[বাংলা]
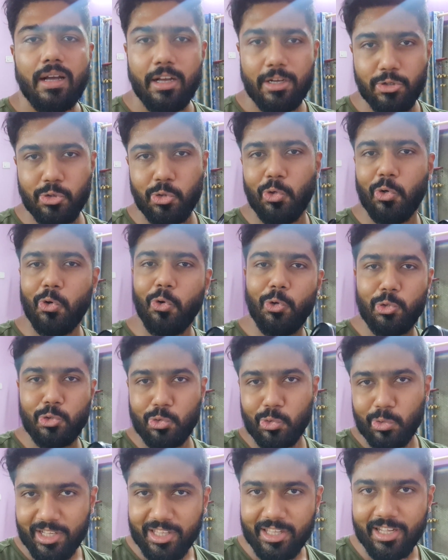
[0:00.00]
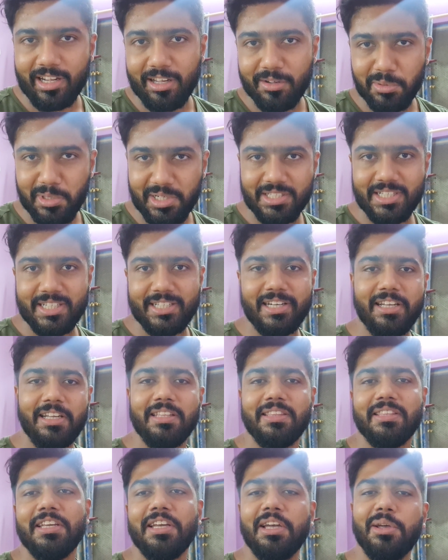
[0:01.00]
আসল অস্ত্রটা দেখায় মানে যেটা
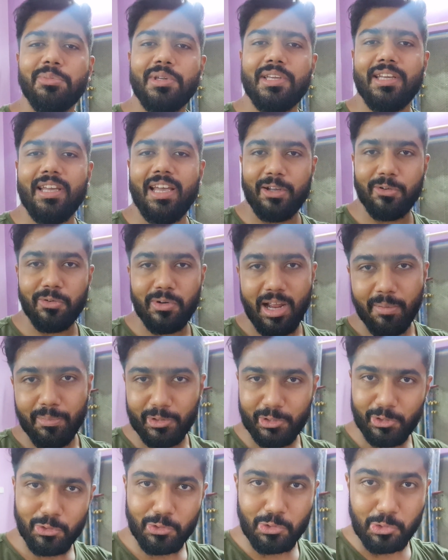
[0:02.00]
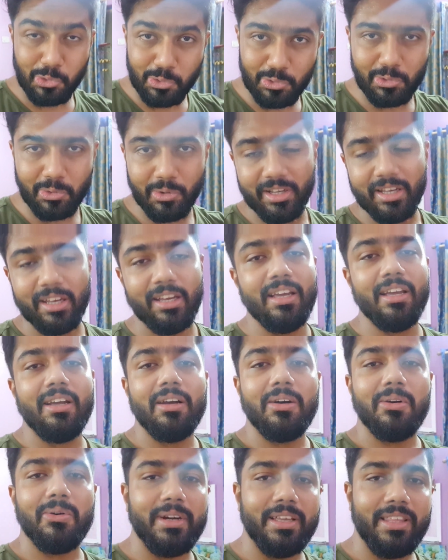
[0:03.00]
দিয়ে আমি এখন আপাতত শ্যুট করি
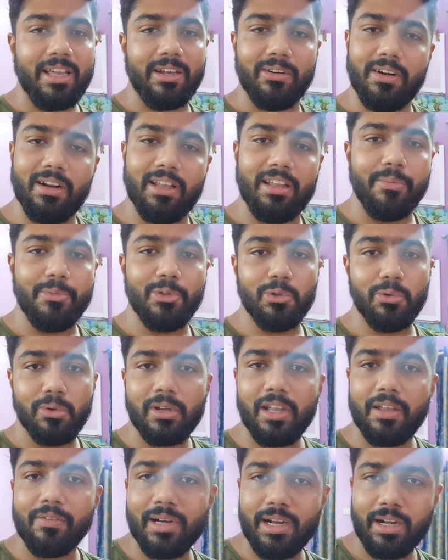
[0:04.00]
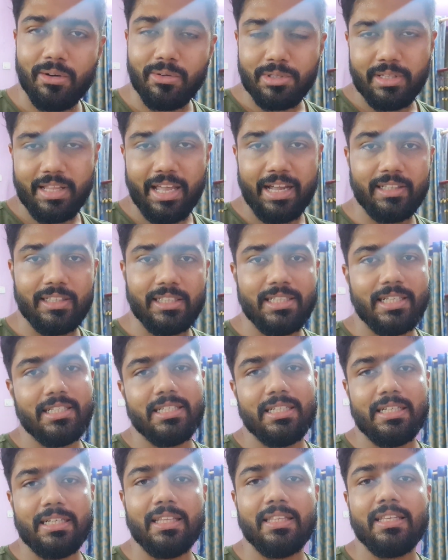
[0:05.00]
ওটা দেখানোর আগে আমি দুটো ক্যামেরা আরও দেখাতে চাই
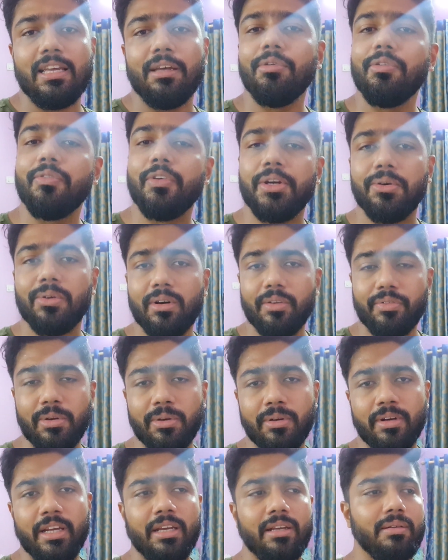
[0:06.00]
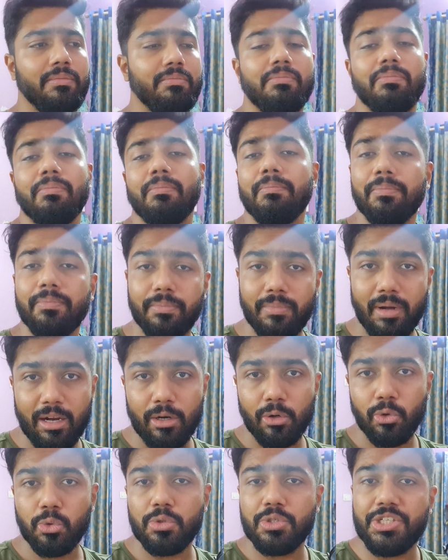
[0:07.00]
যেটা দিয়ে আমি ভিডিওগ্রাফি অনেক
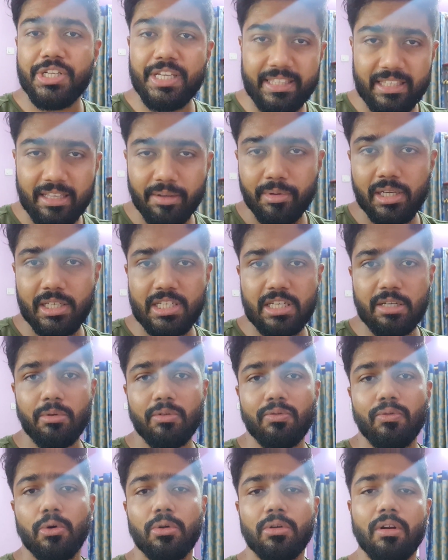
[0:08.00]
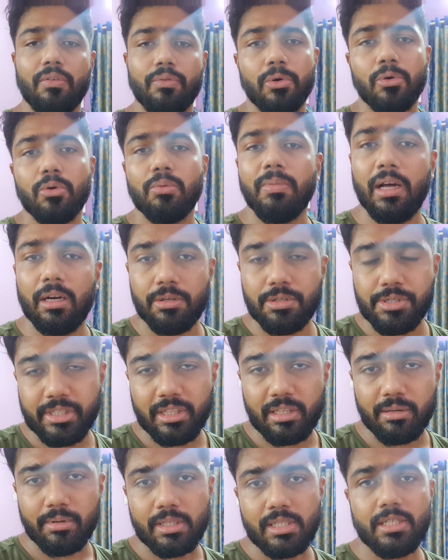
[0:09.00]
ভালো শিখতে পেরেছি এবং ফটোগ্রাফিও খুব ভালো
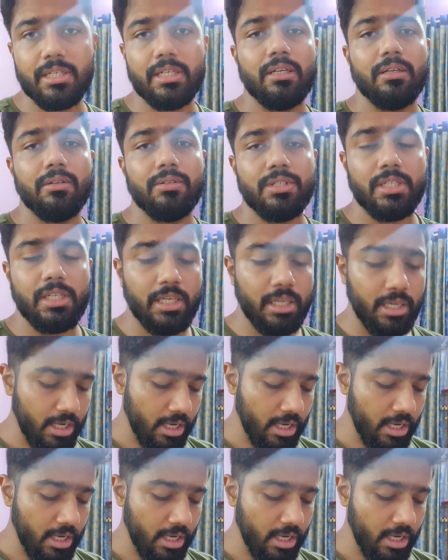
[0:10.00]
শিখতে পেরেছি সেটা হচ্ছে